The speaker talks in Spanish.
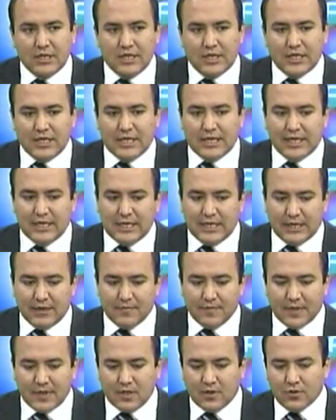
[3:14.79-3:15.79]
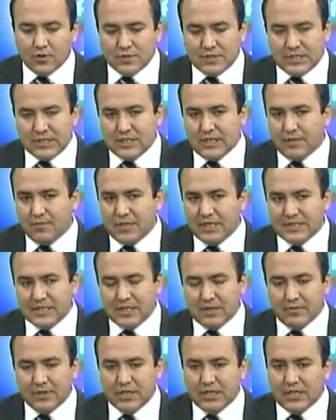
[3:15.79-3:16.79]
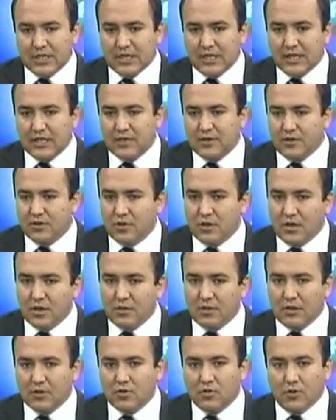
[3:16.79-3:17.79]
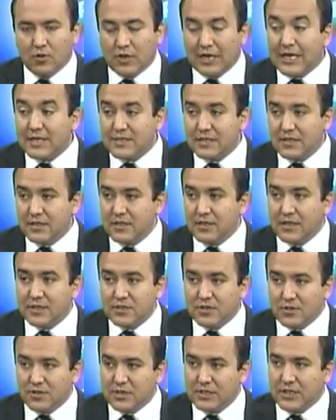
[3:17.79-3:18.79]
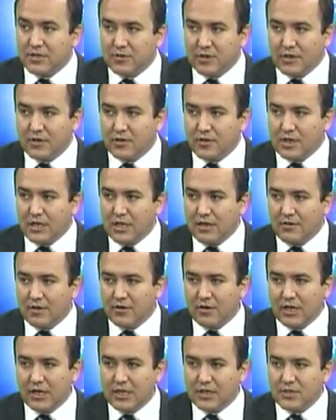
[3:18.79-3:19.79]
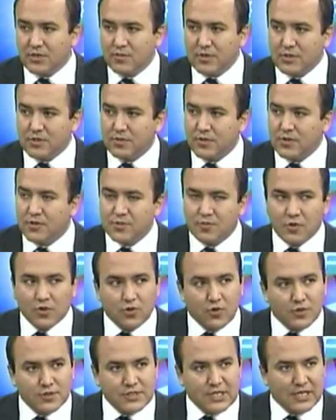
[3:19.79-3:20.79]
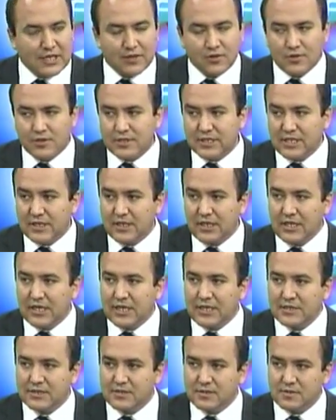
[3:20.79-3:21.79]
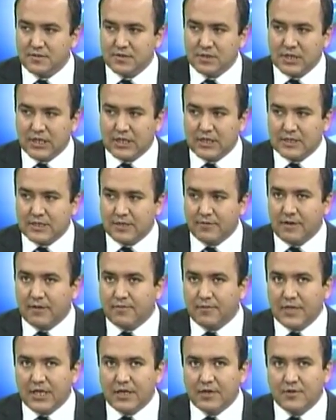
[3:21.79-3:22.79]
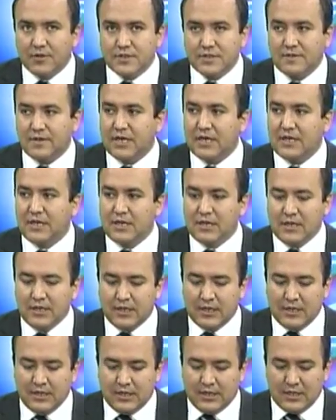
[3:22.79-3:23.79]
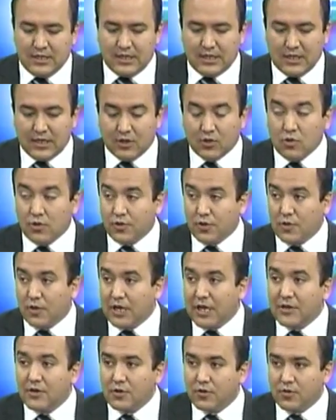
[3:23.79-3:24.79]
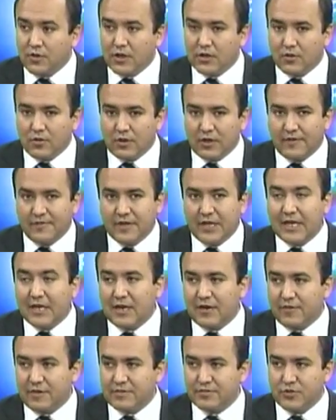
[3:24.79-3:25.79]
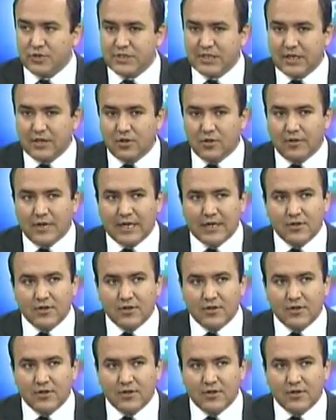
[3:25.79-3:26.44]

Eh, consiste básicamente en colocarse inyecciones alrededor de la barriga, esto más o menos por 11 a 14 días, que se van viendo y se va eh, controlando con ecografía la respuesta del ovario.